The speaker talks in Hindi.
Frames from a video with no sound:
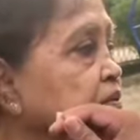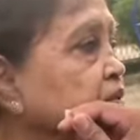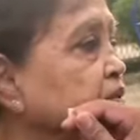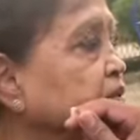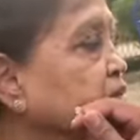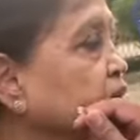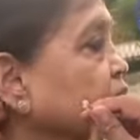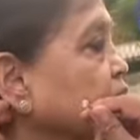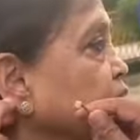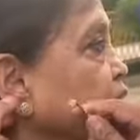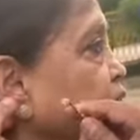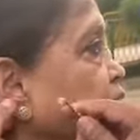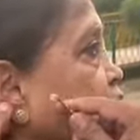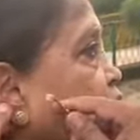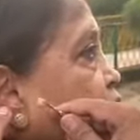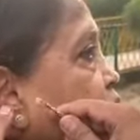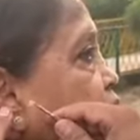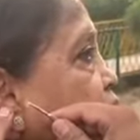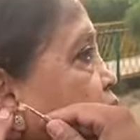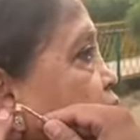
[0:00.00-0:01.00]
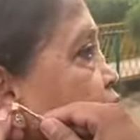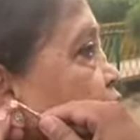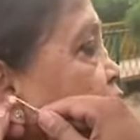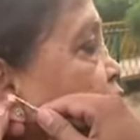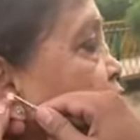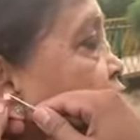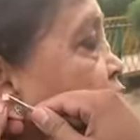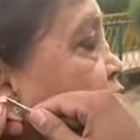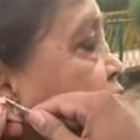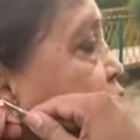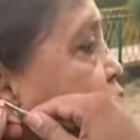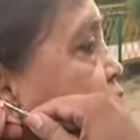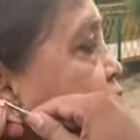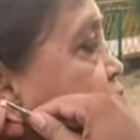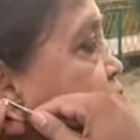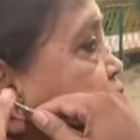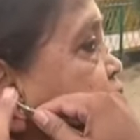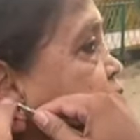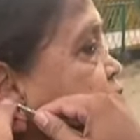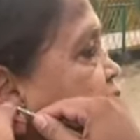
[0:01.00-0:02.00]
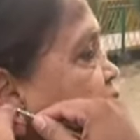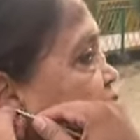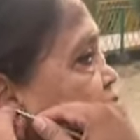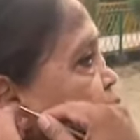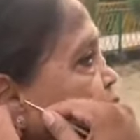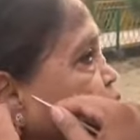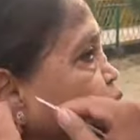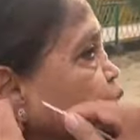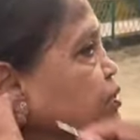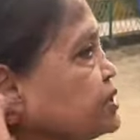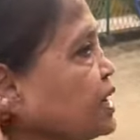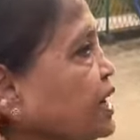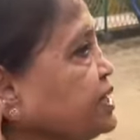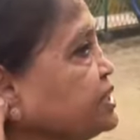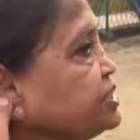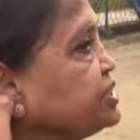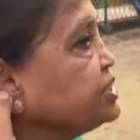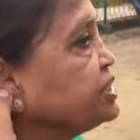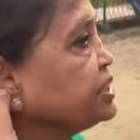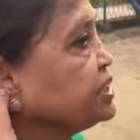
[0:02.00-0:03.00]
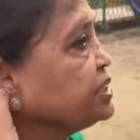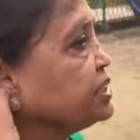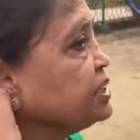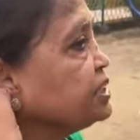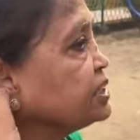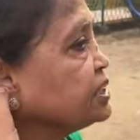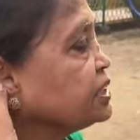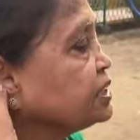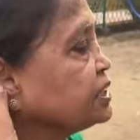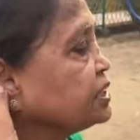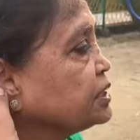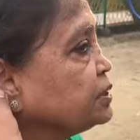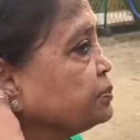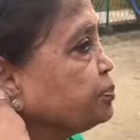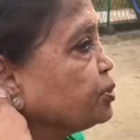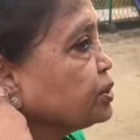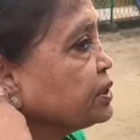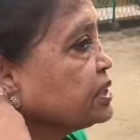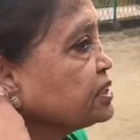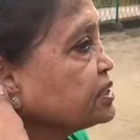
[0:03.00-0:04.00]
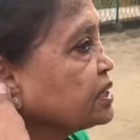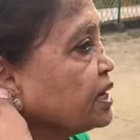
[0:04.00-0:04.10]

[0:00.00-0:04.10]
आपको यूरिक एसिड वगैरह सही करना पड़ेगा मेरा बिल्कुल सारी चीजें ठीक है रिपोर्टें